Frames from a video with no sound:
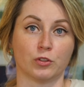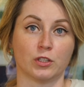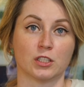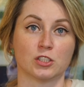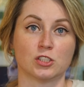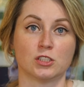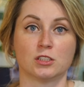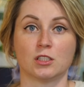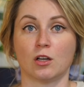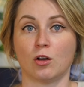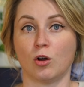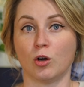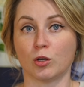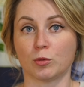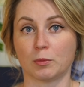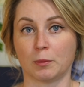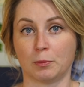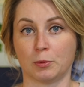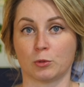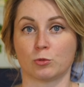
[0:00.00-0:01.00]
I jeśli te
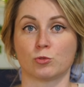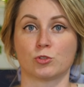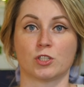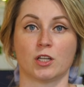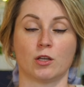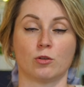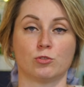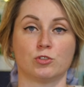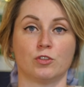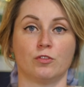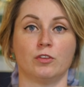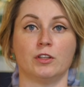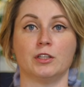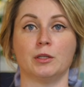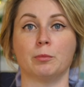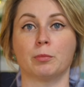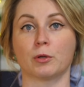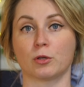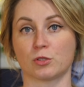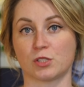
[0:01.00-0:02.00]
orby poruszają się w
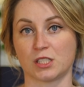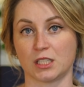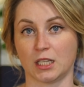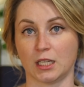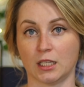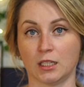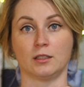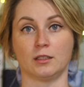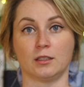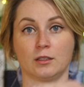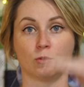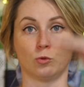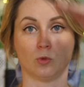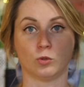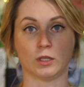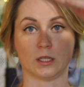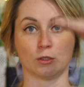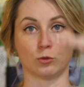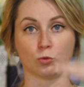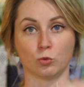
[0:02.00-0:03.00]
linii prostej,
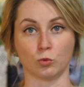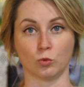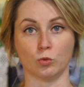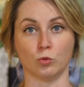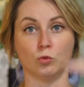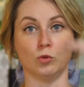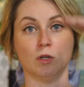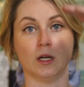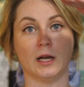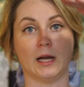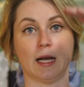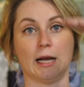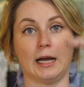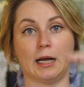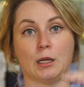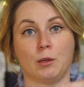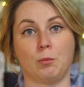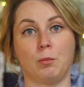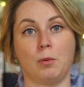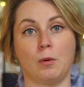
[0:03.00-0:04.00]
góra-dół
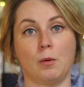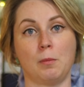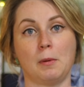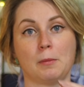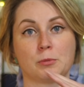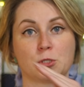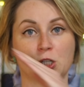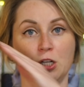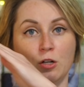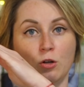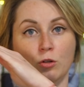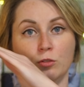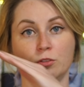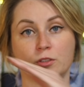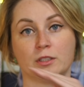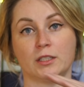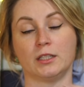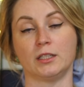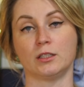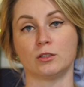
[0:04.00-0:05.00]
albo po
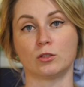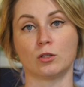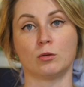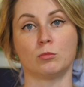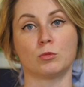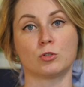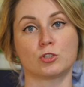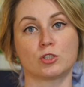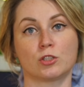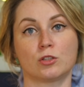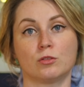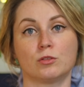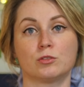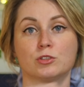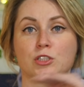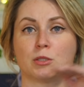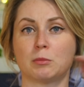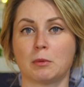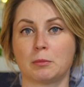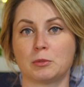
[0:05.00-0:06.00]
przekątnej, to może,
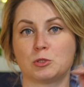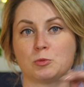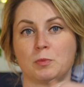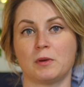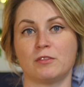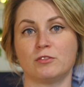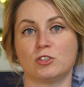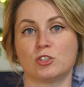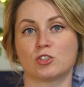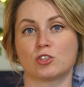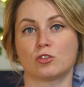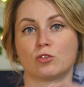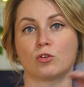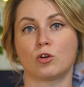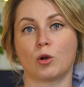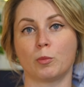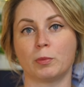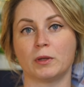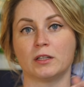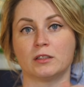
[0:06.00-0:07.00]
możemy być pewni, że to
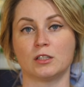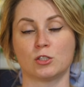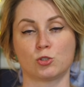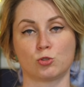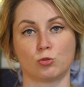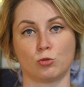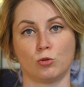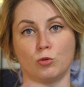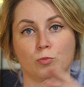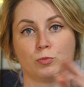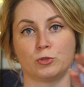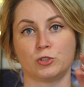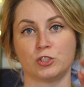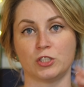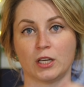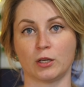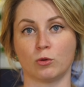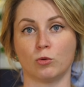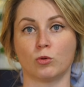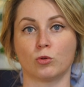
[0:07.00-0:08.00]
krople deszczu lub
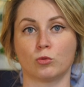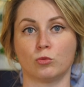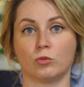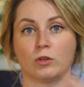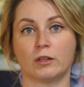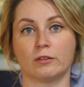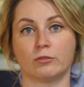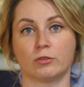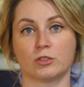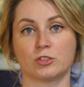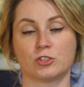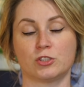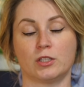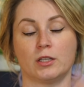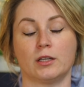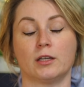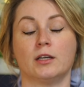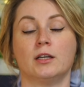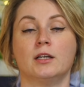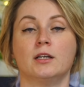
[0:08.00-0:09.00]
śniegu, które
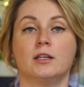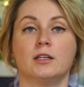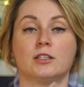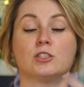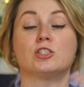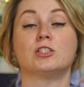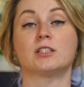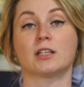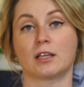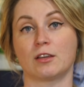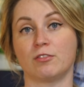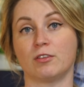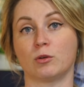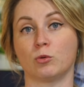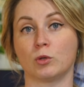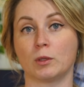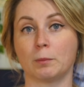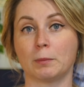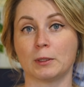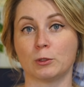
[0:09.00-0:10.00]
właśnie, jeśli takie
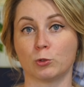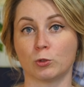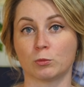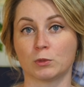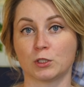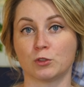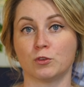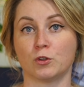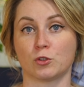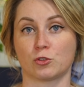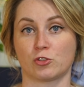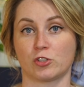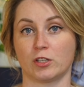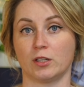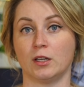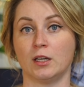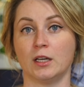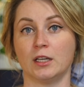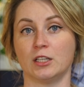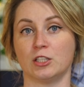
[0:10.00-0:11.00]
warunki panują na dworze.
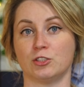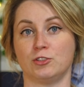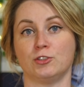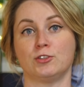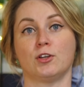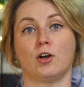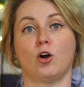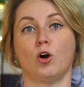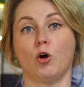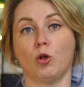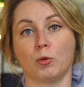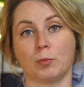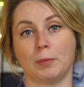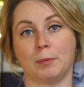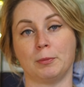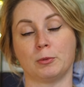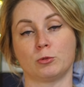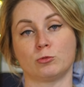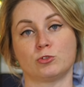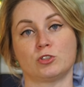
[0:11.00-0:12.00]
Jeśli te orby
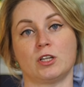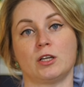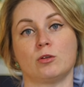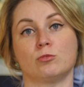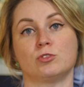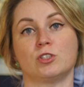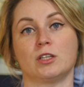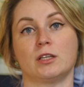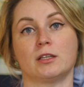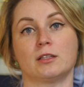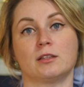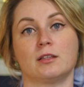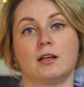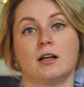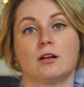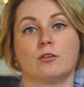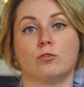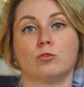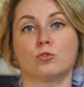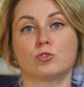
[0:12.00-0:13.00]
poruszają się
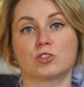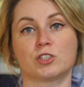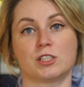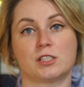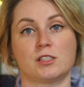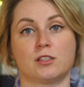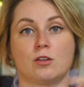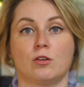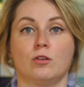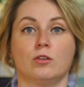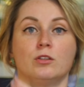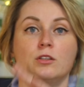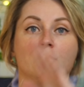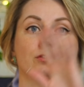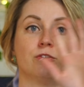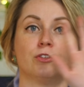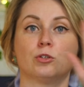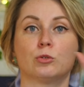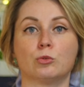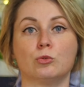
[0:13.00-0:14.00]
jednak w różne
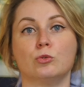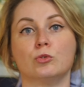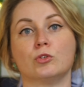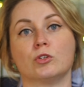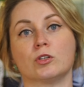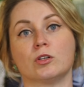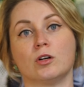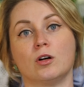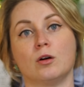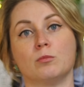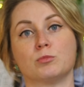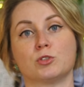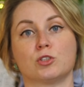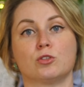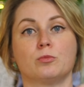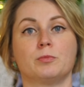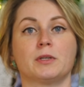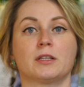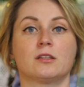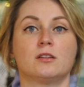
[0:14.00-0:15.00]
strony, wirują
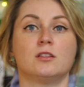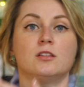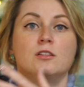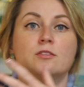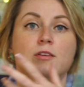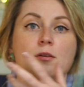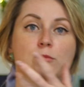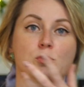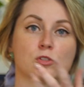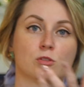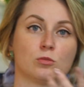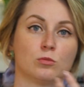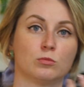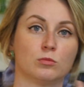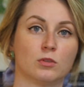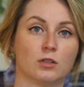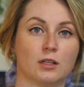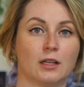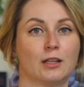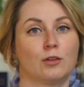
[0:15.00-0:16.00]
przed obiektywem,
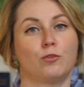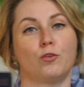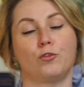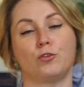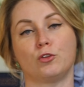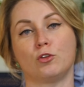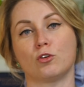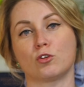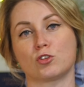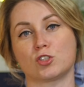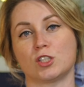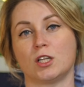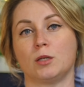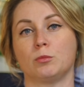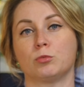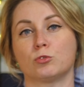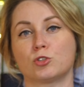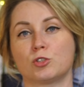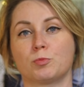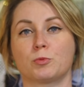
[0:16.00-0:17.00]
są ledwo widoczne
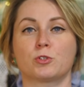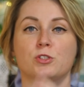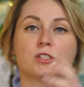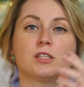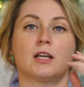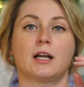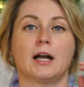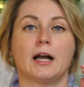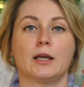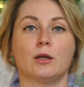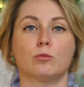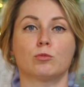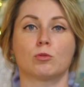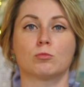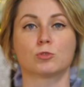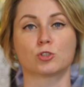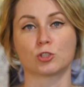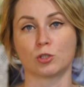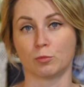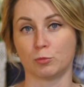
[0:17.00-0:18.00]
albo szybko znikają, to
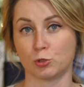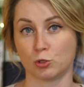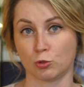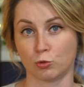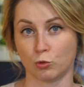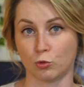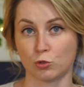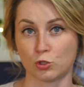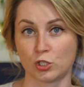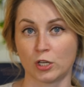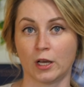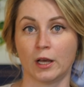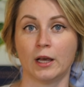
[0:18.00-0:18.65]
może to być kurz.